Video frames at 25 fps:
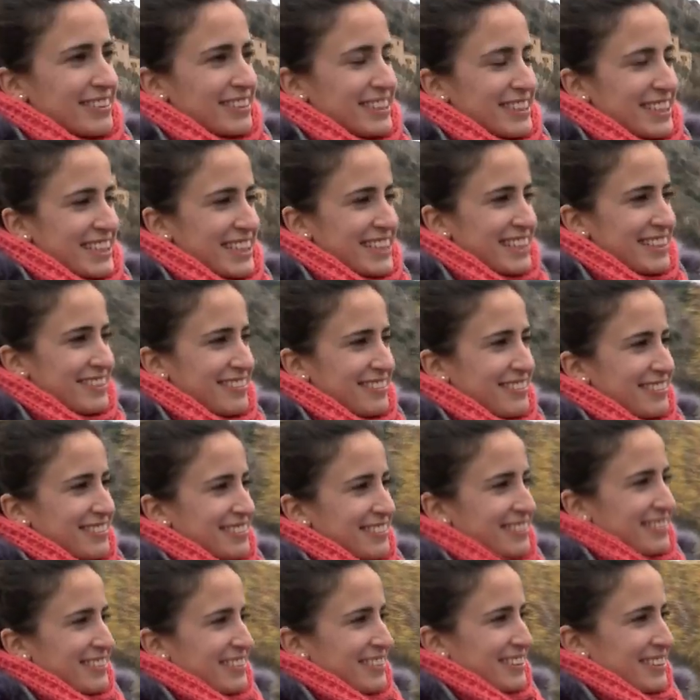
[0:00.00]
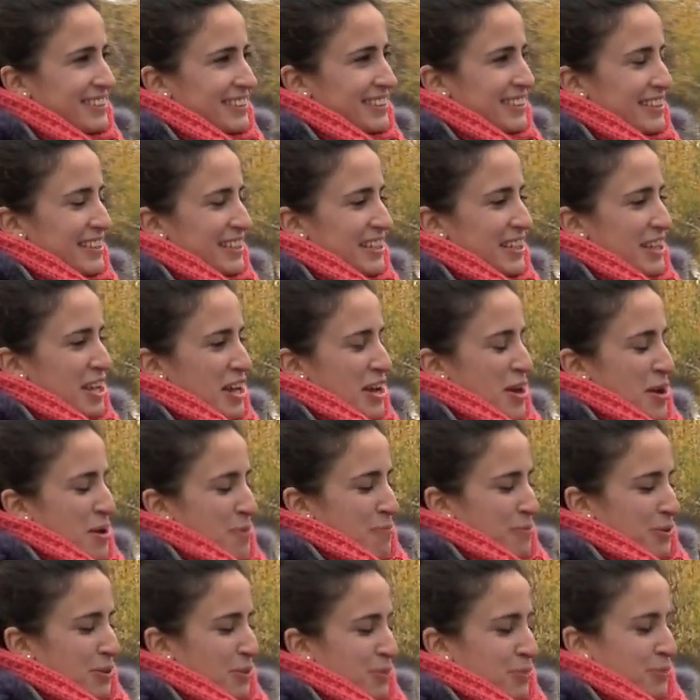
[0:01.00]
¿qué balance haces, Cristina?
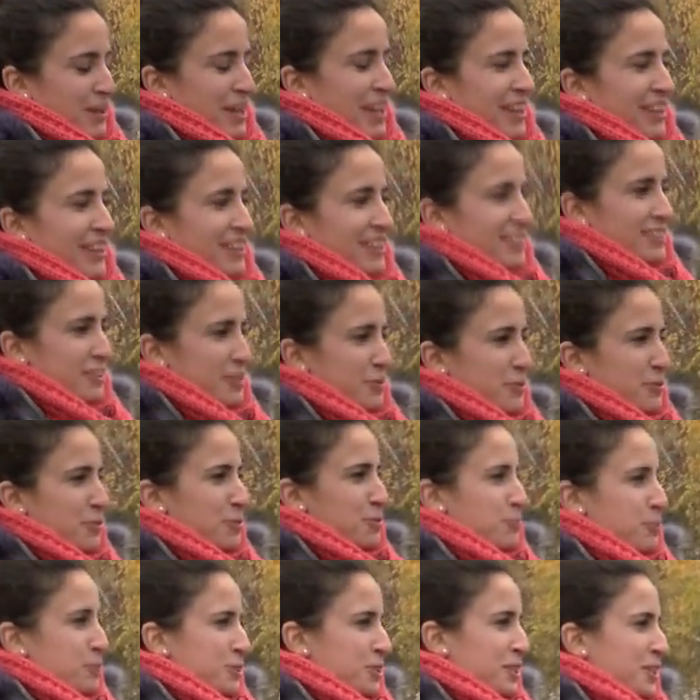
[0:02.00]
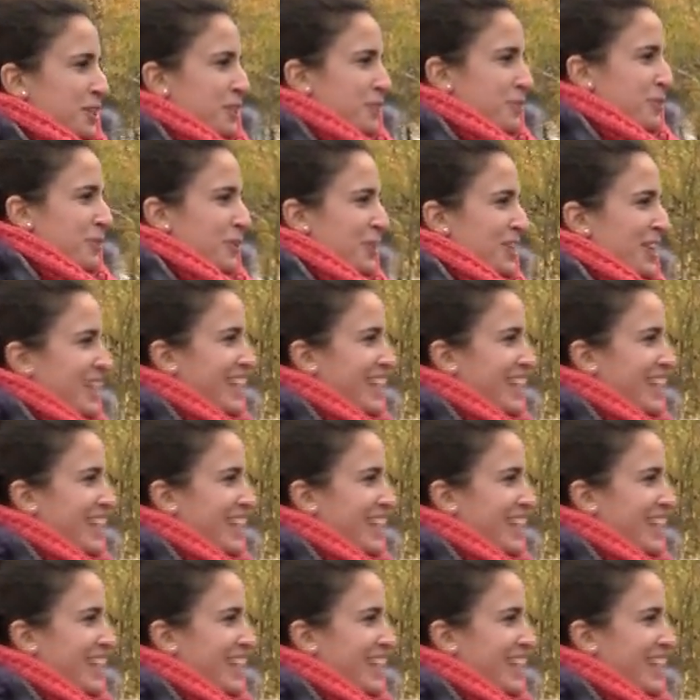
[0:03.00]
Bueno, el balance desde luego es positivo,